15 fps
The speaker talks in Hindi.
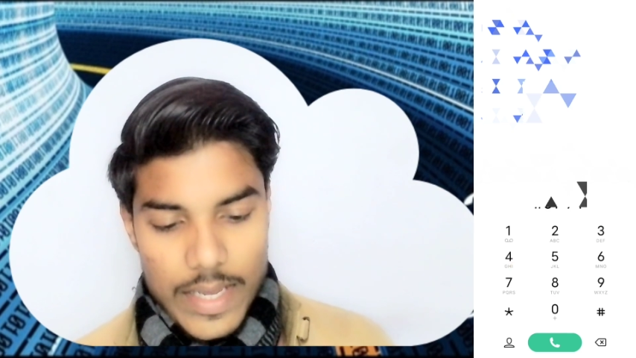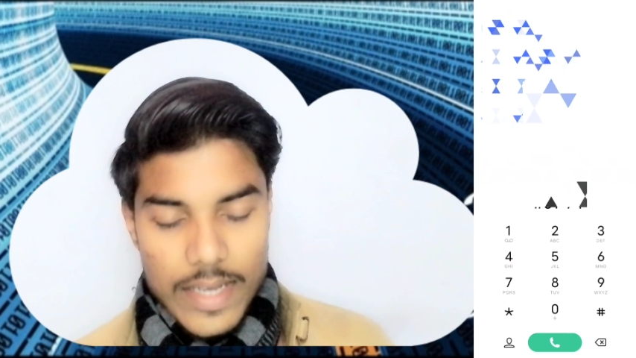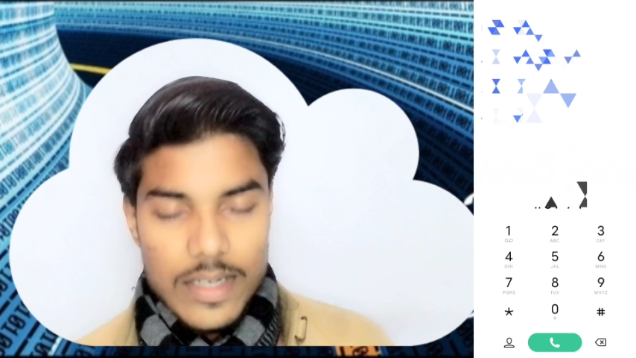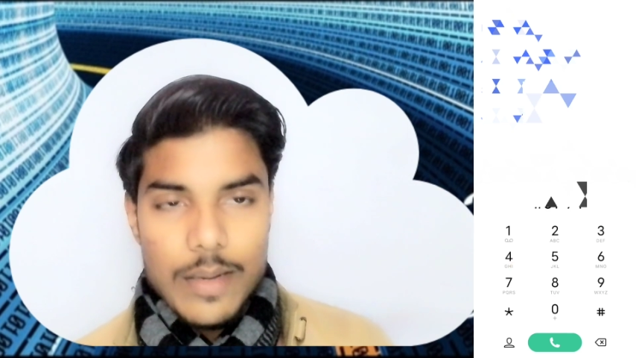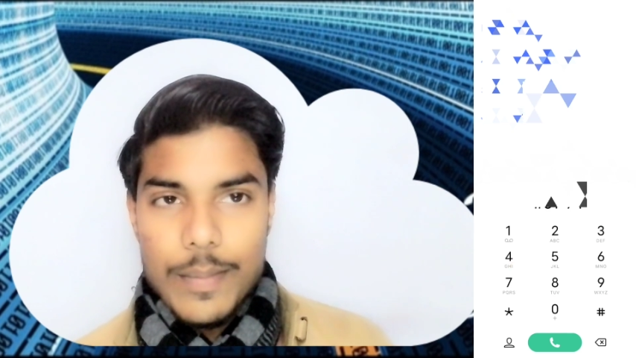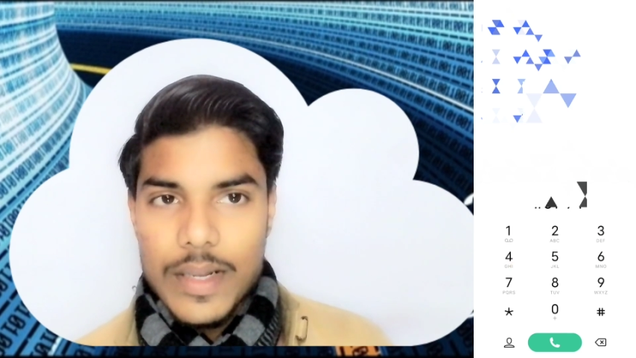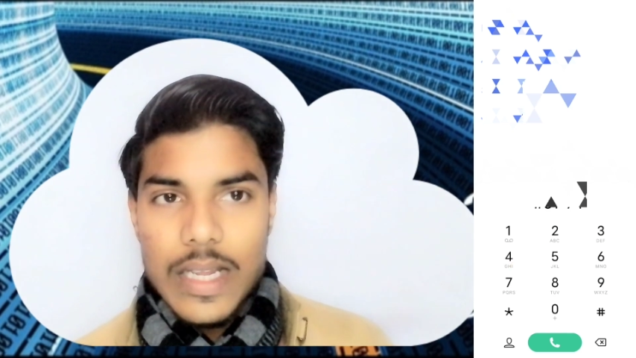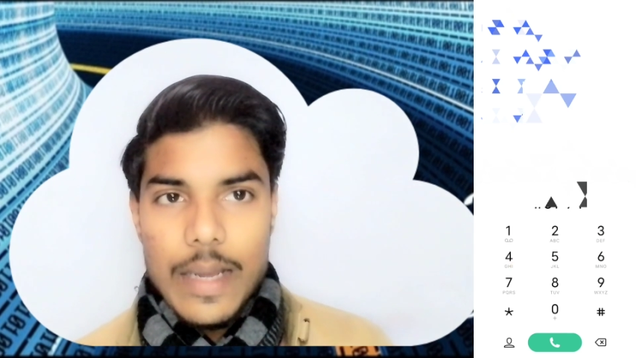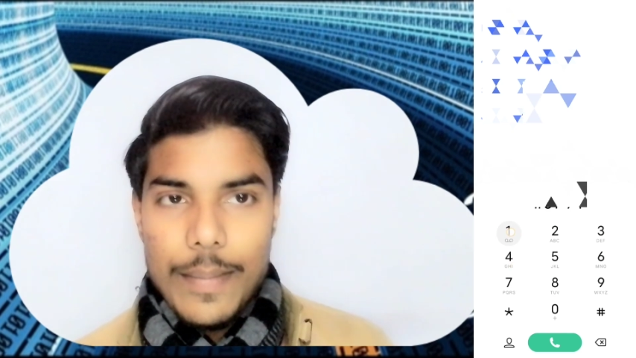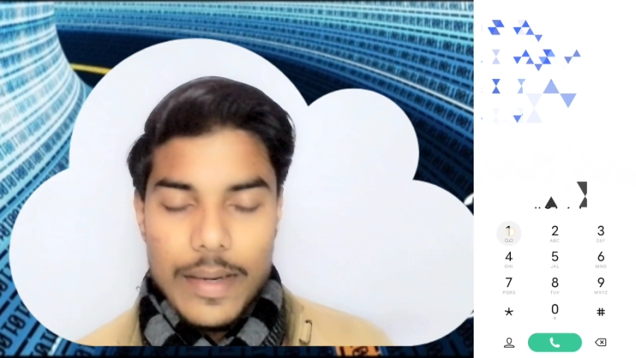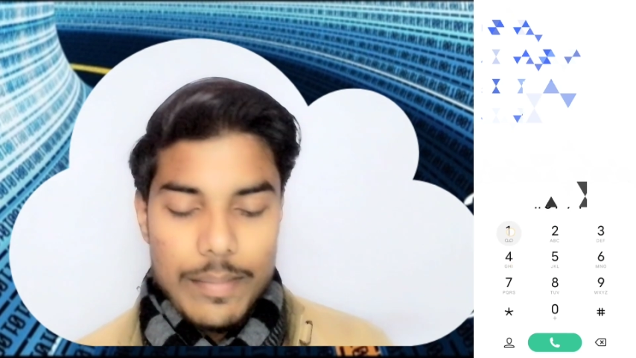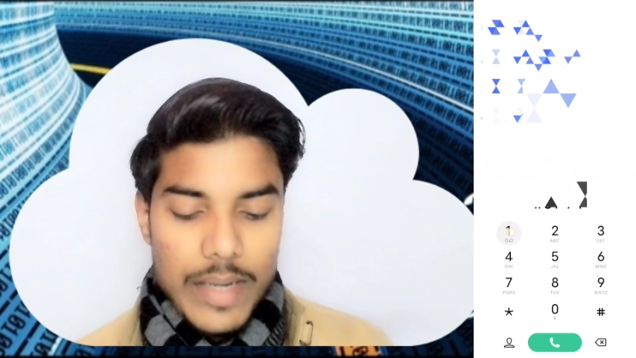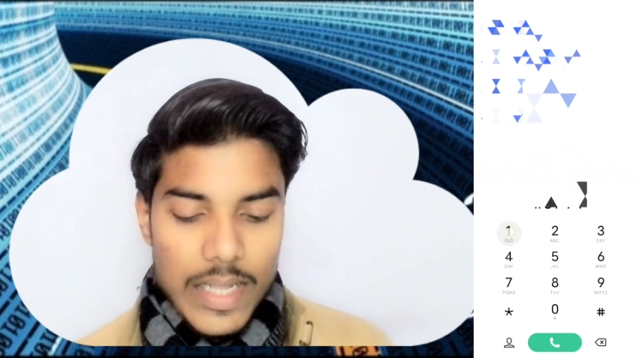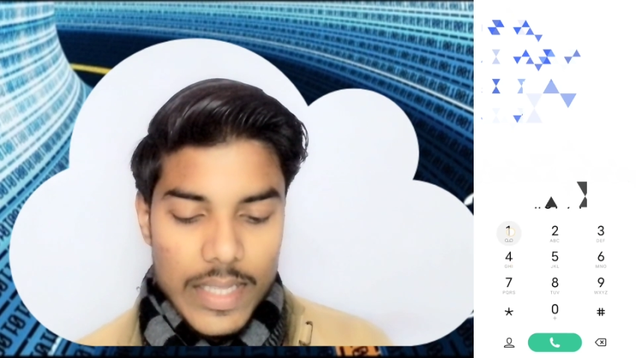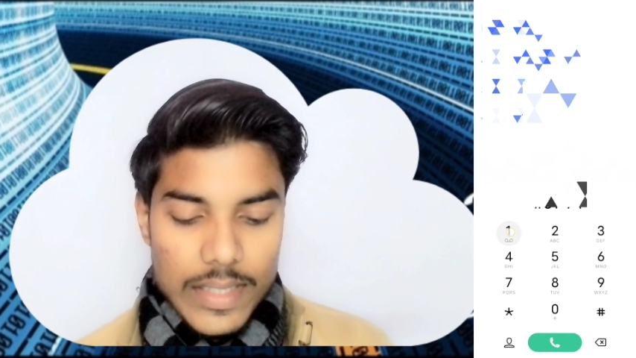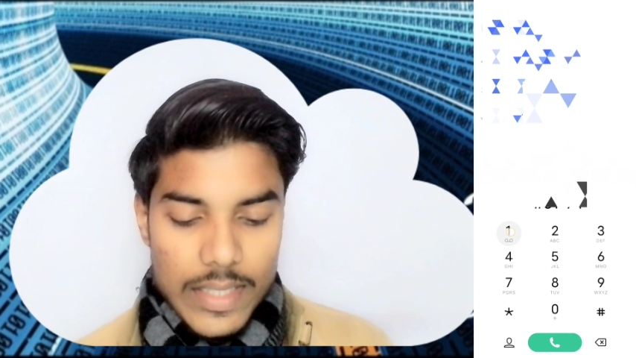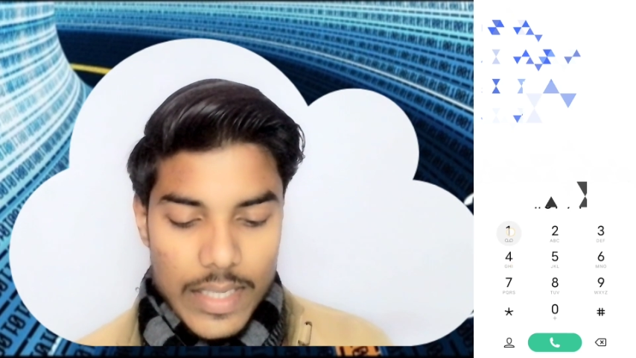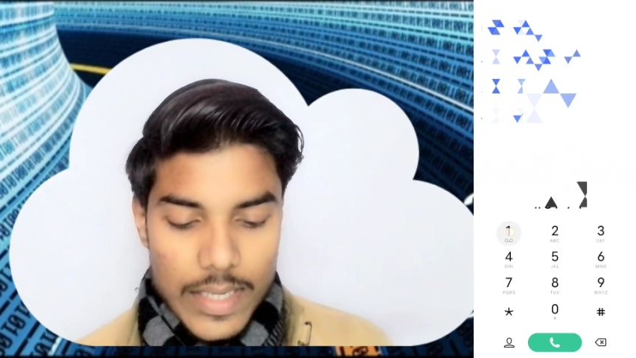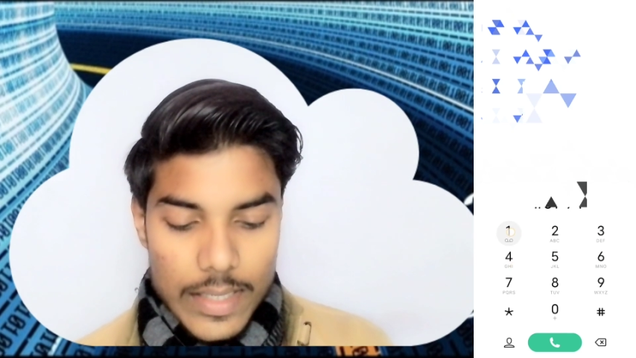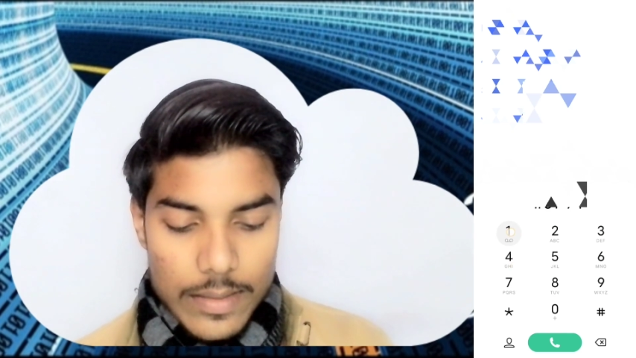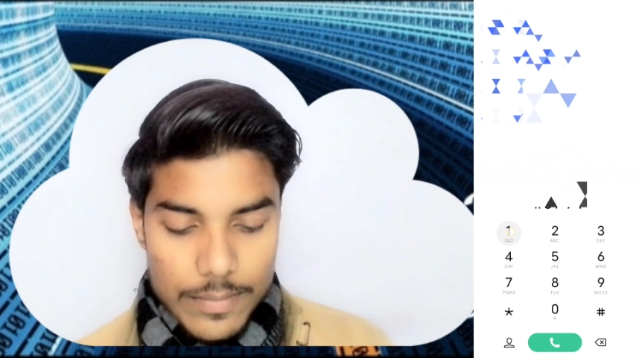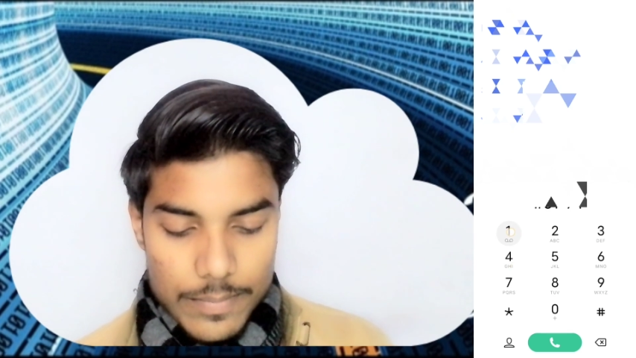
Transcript: एक नंबर यहां पर हम डाल देते हैं